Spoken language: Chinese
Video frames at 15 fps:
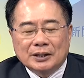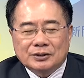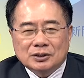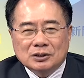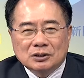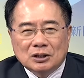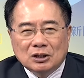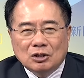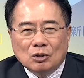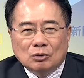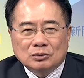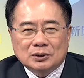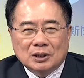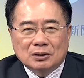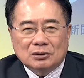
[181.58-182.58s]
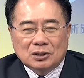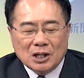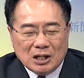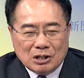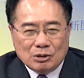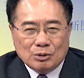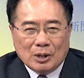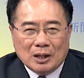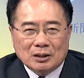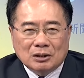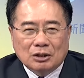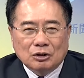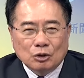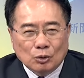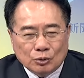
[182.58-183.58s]
是利用着地缘
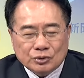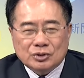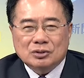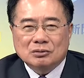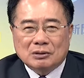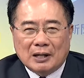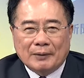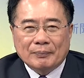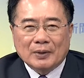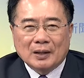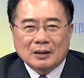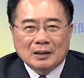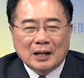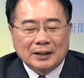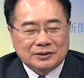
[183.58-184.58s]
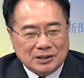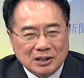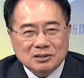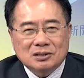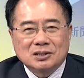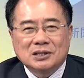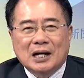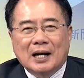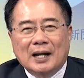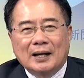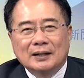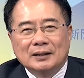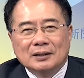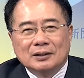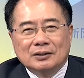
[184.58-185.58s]
的优势啊，他坚持下
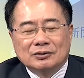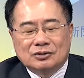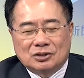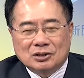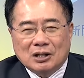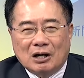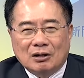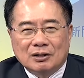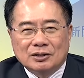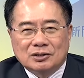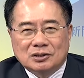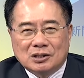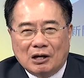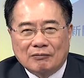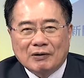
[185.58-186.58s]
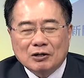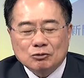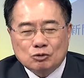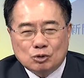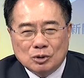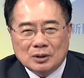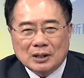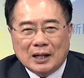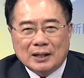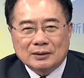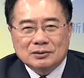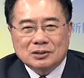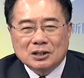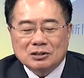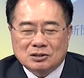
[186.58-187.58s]
来，直到了解放军啊
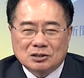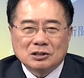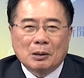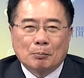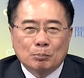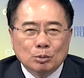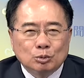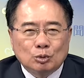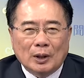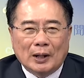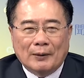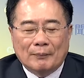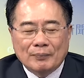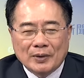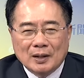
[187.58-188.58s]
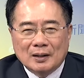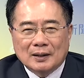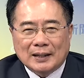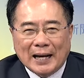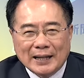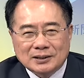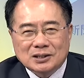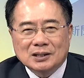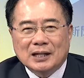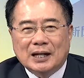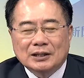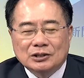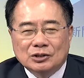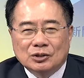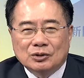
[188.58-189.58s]
正式的部队开进来
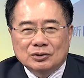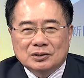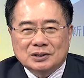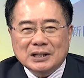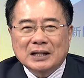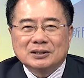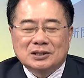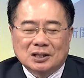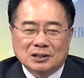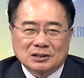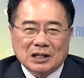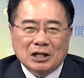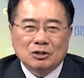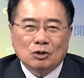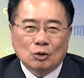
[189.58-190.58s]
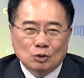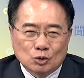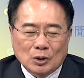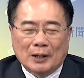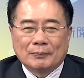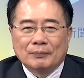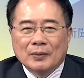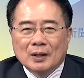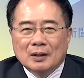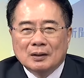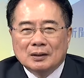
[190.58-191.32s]
以后，战情才扭转。嗯，